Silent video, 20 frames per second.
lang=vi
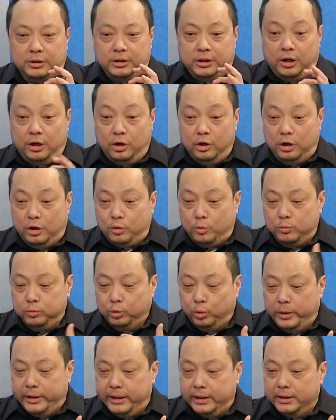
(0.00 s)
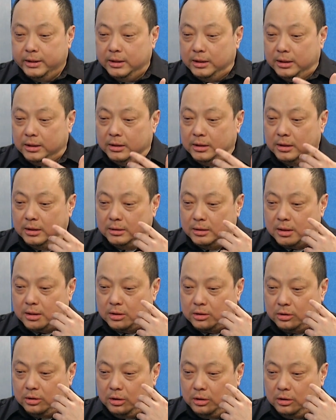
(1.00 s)
cái đó là cũng tùy đấy
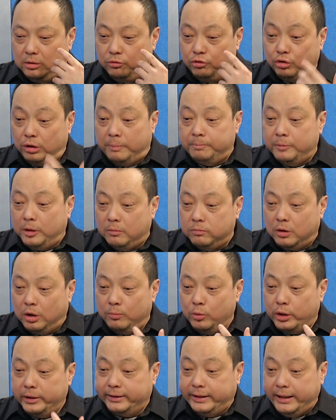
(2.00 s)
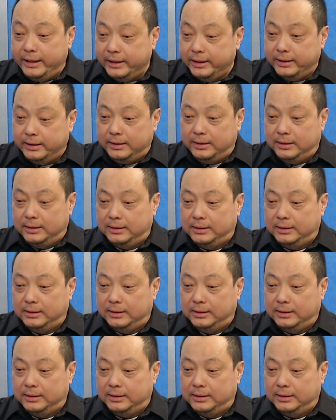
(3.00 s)
Trump ông có một cái tính ấy,